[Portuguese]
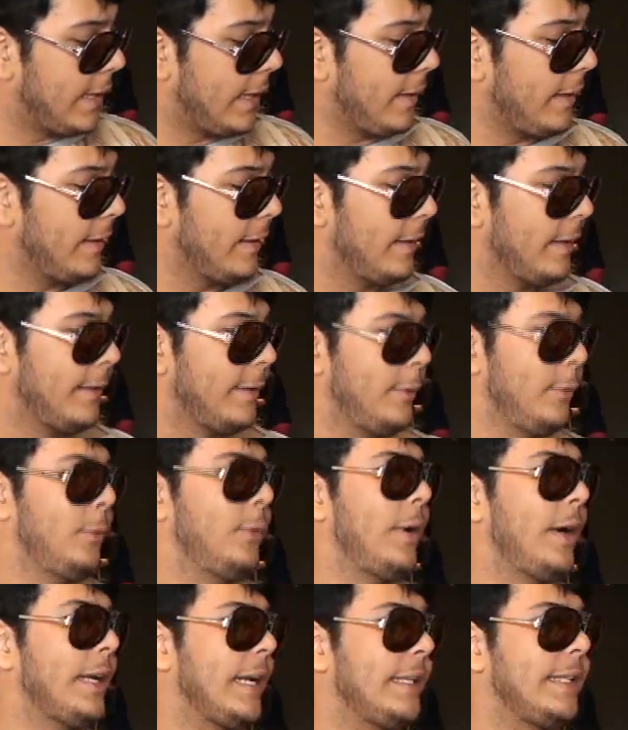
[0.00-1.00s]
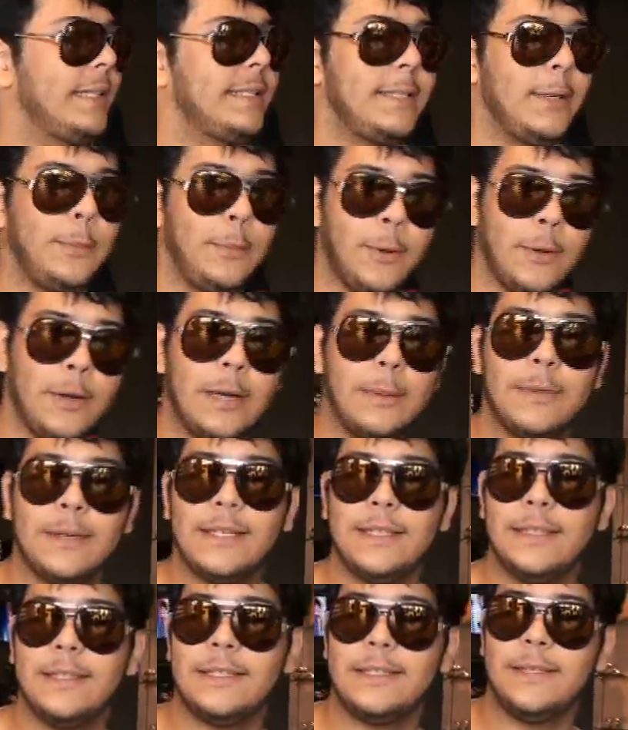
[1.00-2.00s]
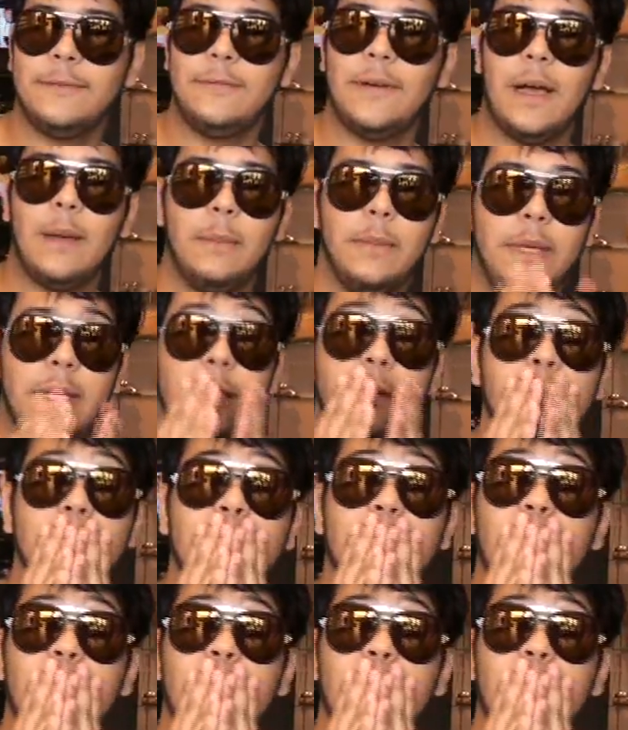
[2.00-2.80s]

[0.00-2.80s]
né? Lu, agradecer o programa, agradecer Fabi.